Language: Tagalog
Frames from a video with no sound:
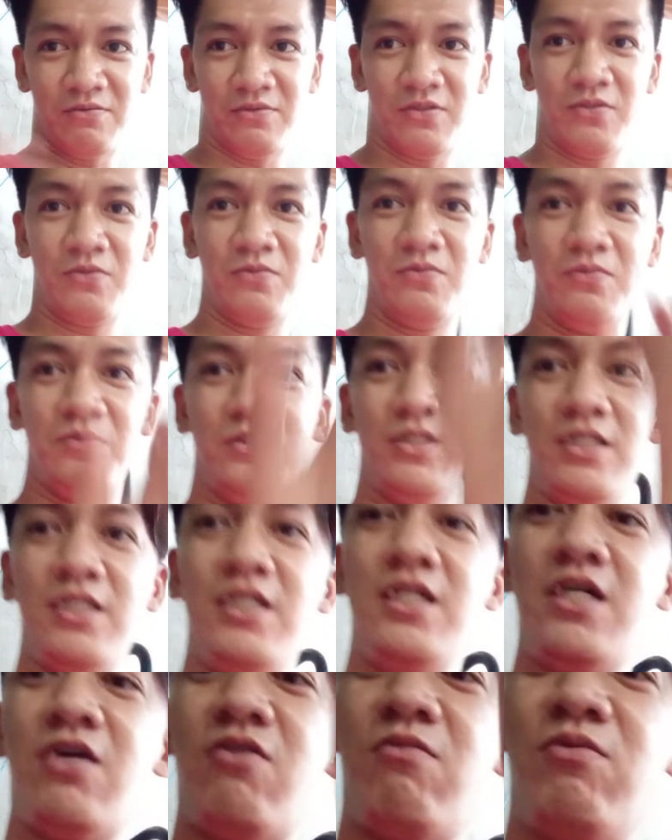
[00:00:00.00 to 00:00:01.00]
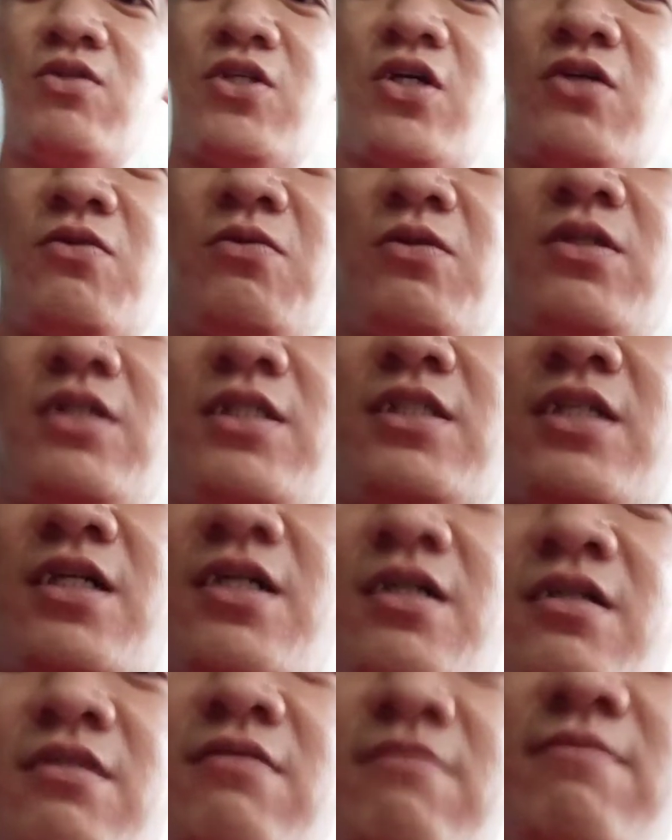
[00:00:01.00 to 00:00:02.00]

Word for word: So, hindi ako masyado kita.